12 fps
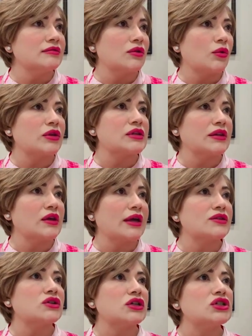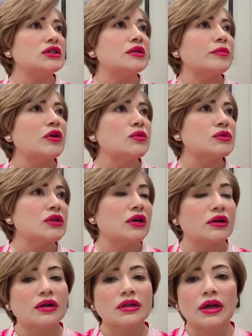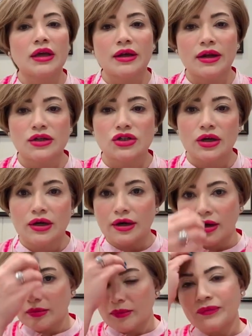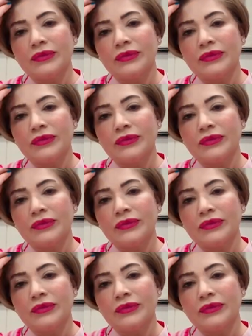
कोई ज़्यादा एक्स्ट्रा चीज़ें भी यूज़ नहीं करना ताकि कनेक्शन ना खराब हो